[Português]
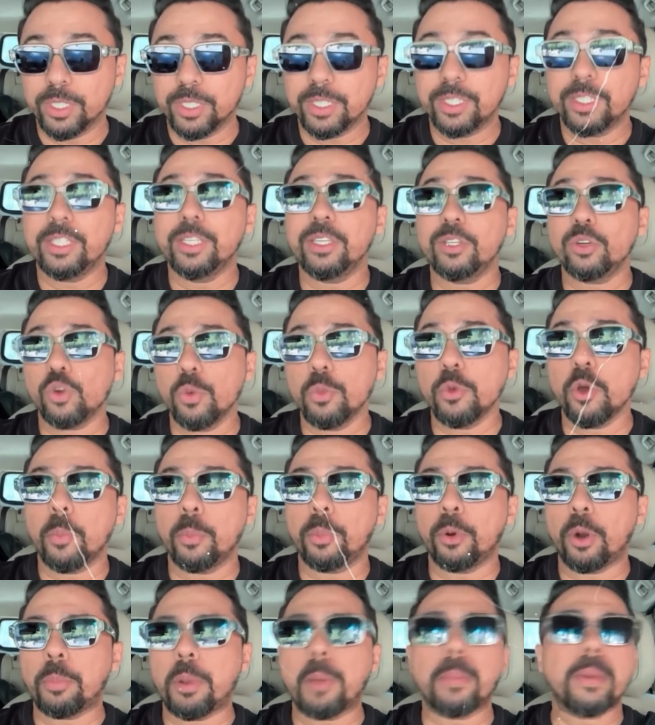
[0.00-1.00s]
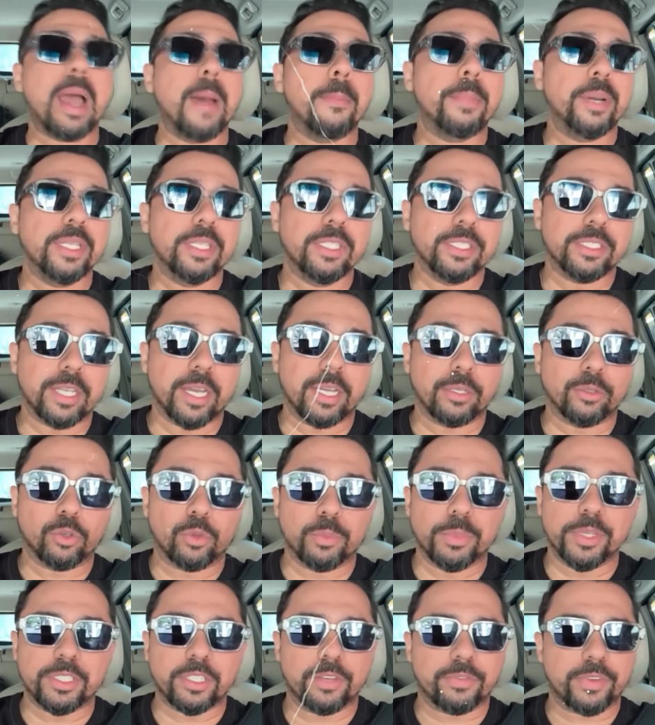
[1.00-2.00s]
E com o meu próprio aprendizado, eu
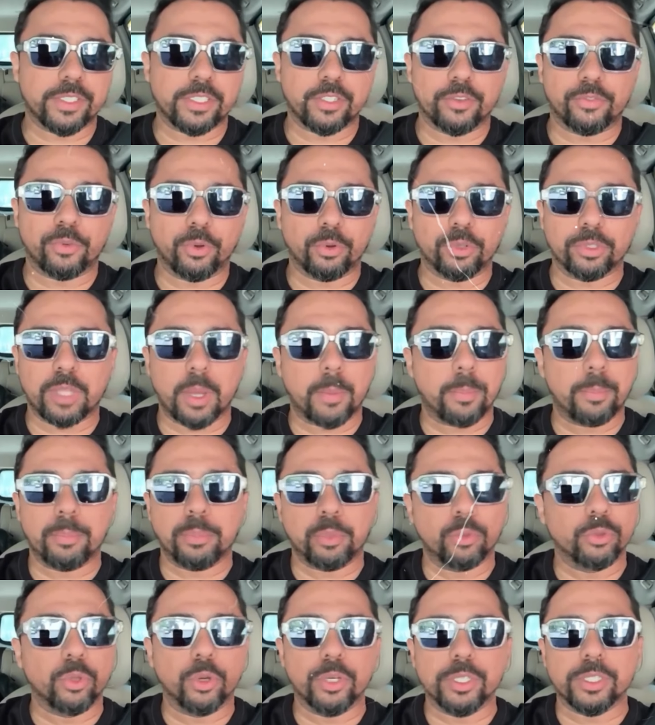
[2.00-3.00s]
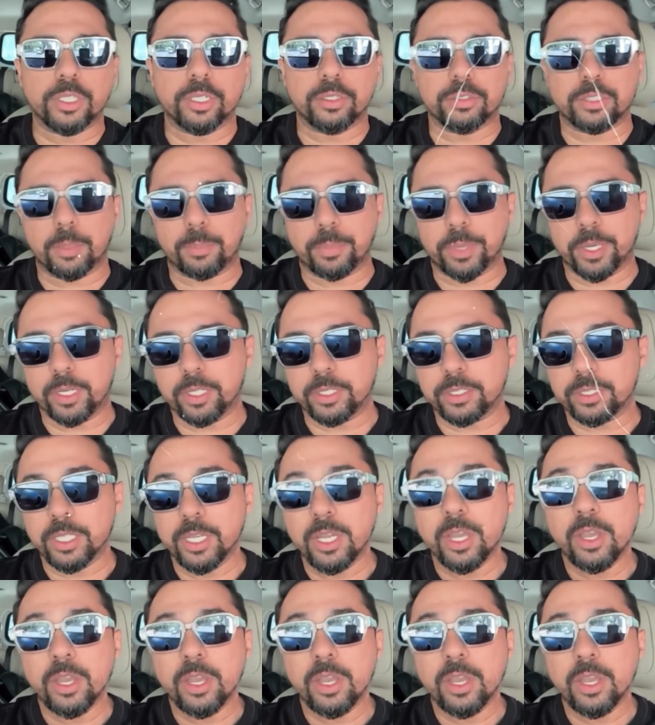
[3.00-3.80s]
comecei a fazer fono tá, com dois anos apenas.